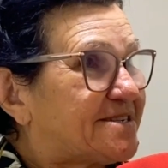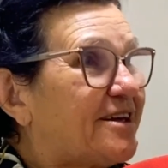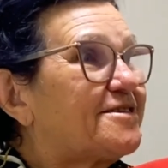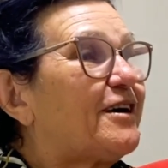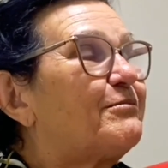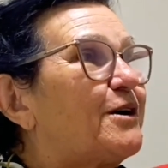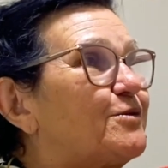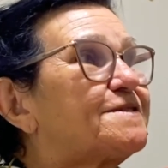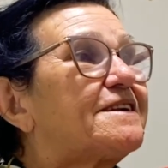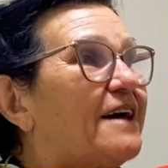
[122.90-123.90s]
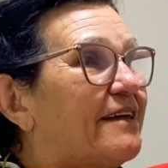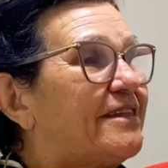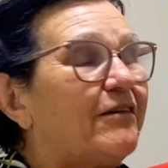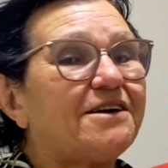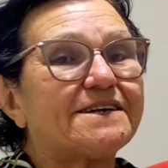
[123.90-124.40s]
tem também o
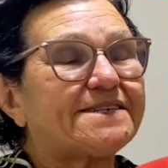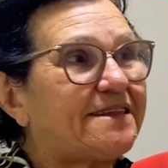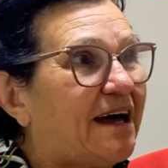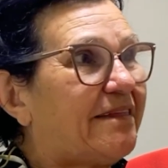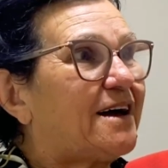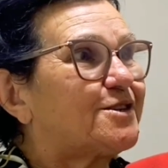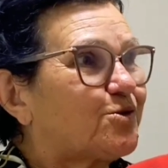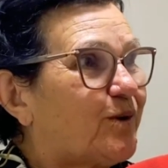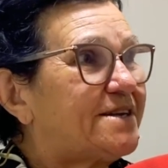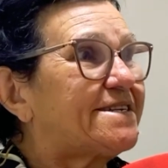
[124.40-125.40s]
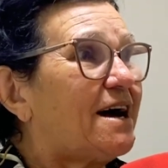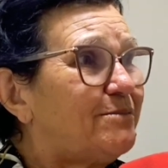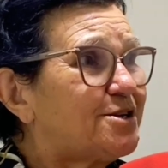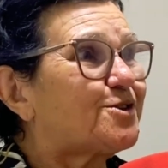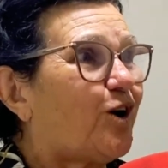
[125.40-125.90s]
cidadão e a cidadã suense que
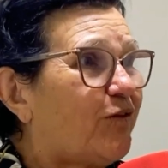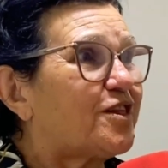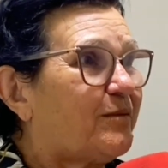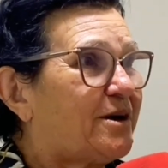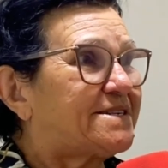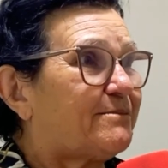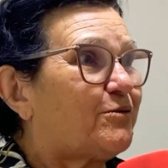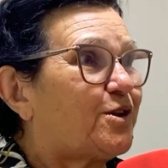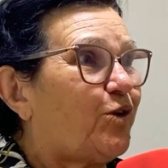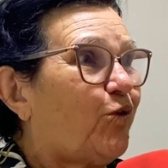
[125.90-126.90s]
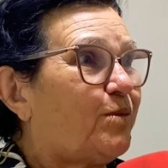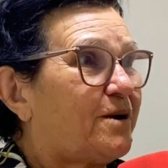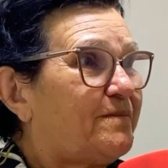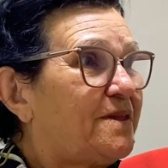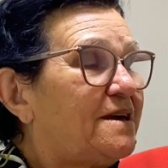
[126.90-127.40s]
absorve também essa mão de
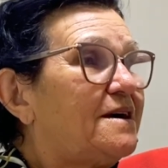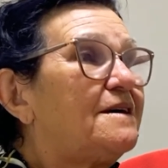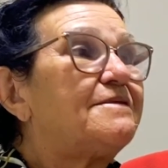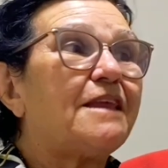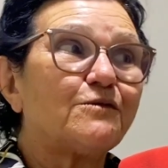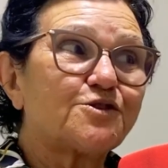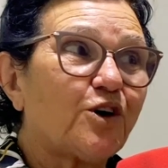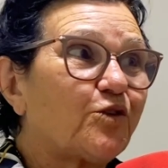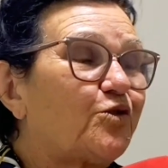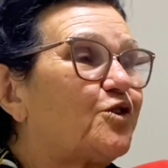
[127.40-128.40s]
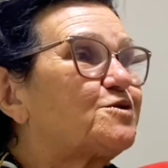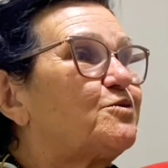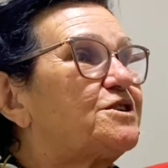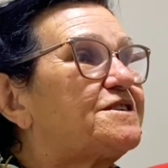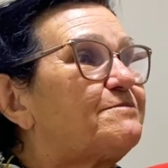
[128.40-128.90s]
obra não só no nosso
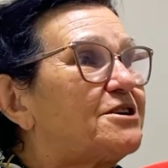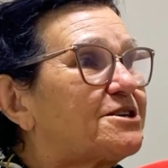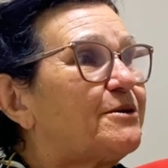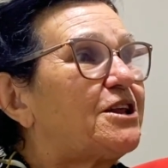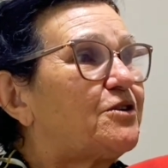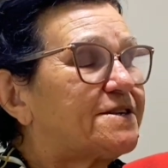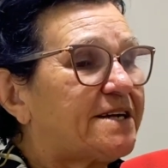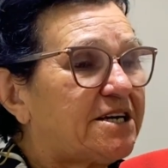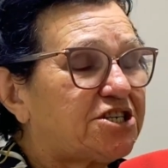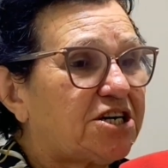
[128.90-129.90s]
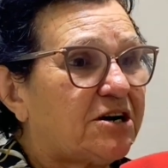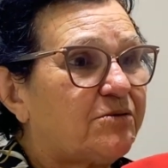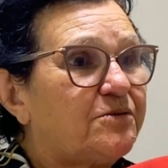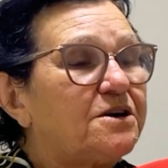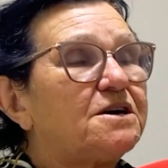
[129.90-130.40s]
município, mas também na nossa
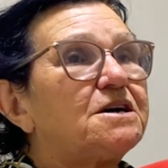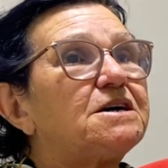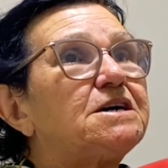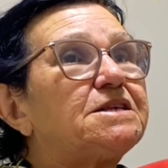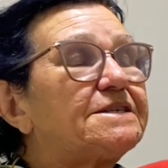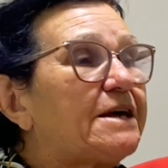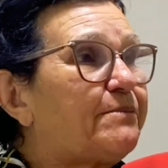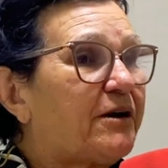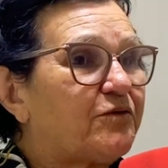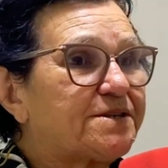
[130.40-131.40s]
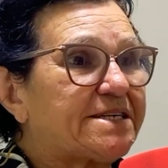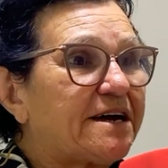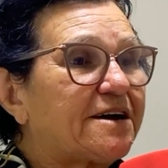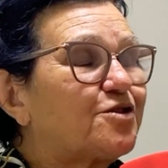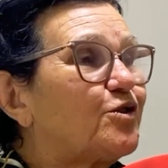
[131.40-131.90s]
região. E dizer para
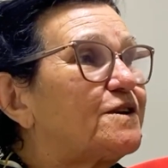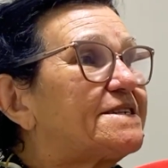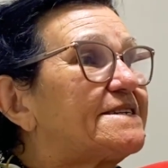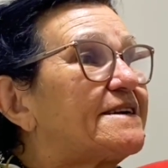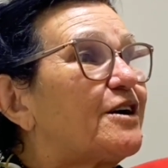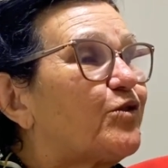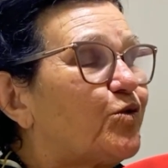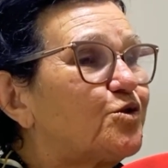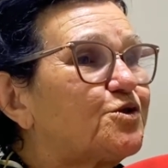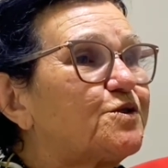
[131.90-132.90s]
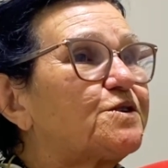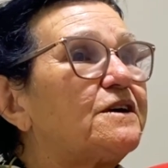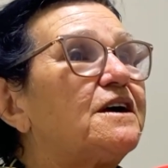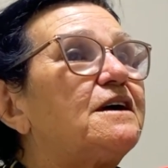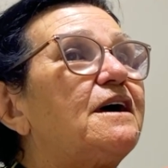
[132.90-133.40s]
você que todos esses recursos
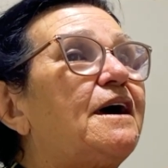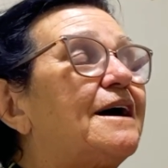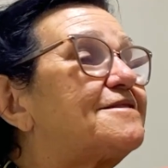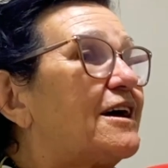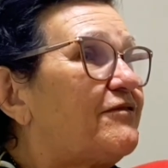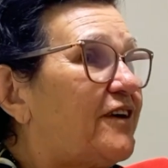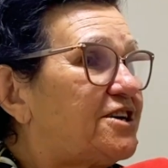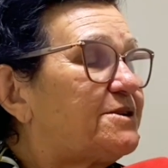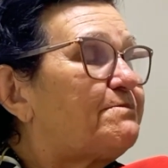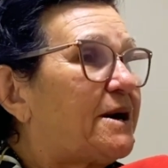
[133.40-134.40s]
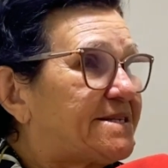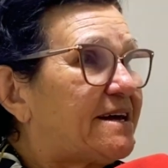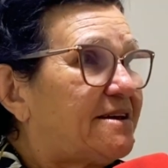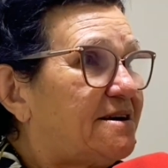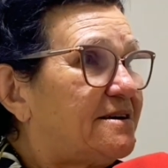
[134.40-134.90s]
é através de
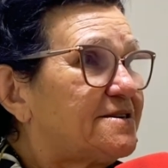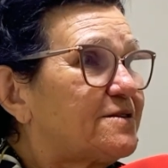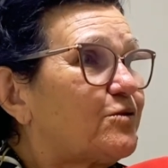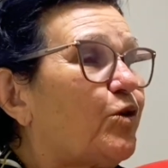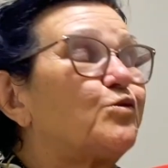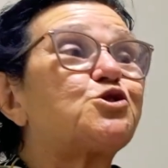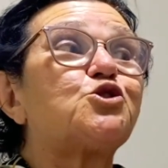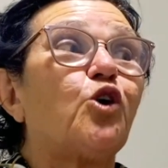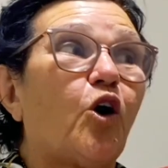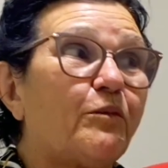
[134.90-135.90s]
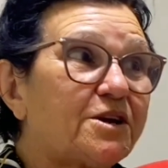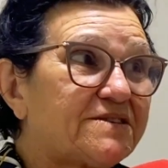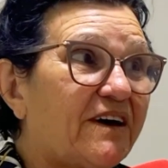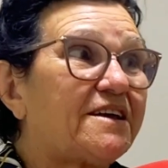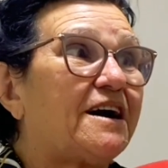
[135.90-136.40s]
parcerias com os nobres
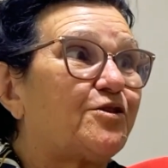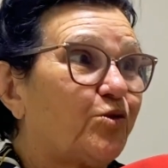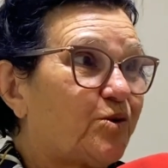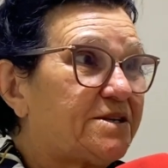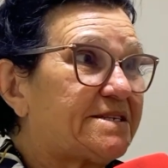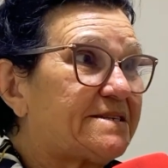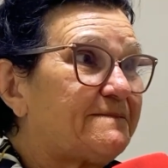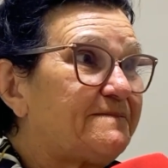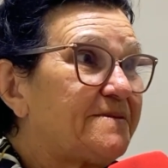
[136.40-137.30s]
vereadores